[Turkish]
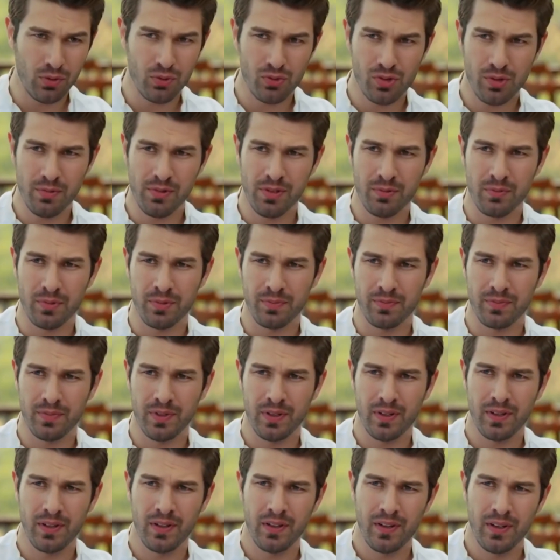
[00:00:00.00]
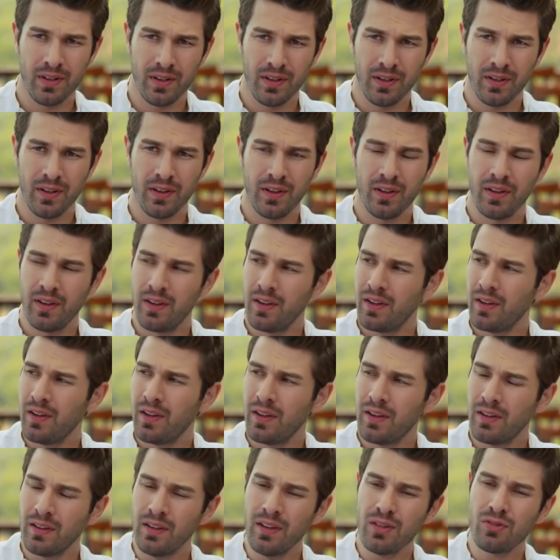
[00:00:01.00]
ben konuşabilir miyim?
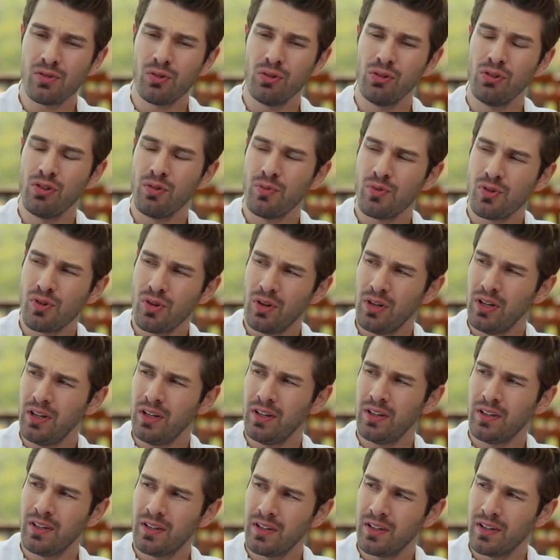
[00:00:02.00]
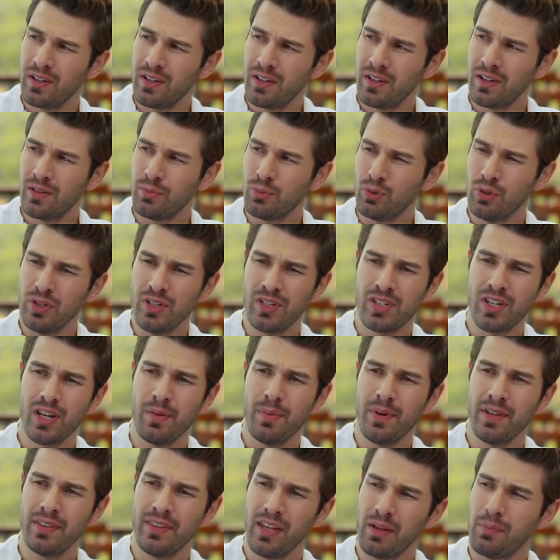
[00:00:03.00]
Nasıl oluyormuş öyle? Bu
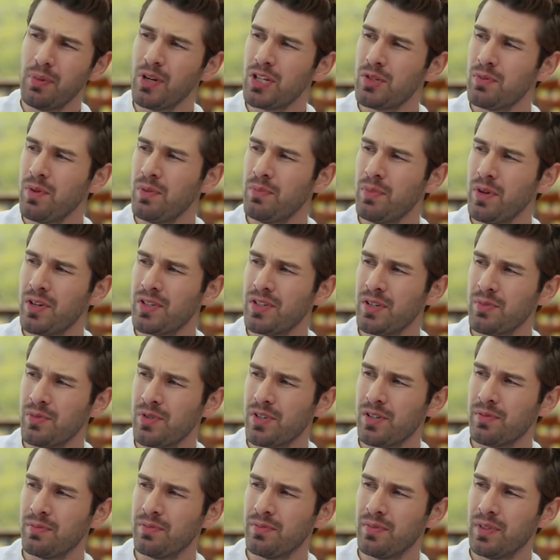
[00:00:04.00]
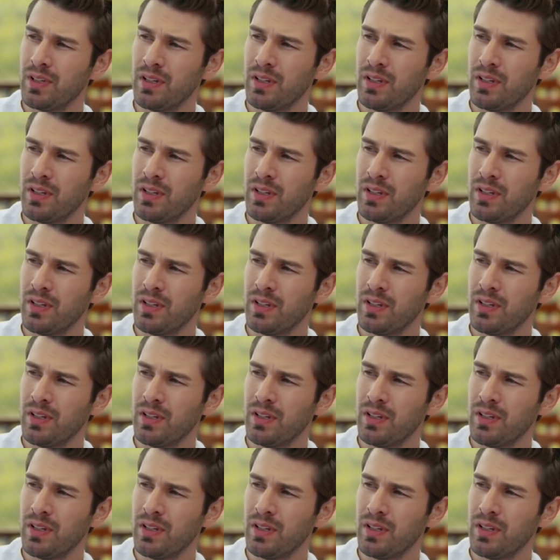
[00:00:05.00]
ilişkiye ben tek başıma mı başlamışım?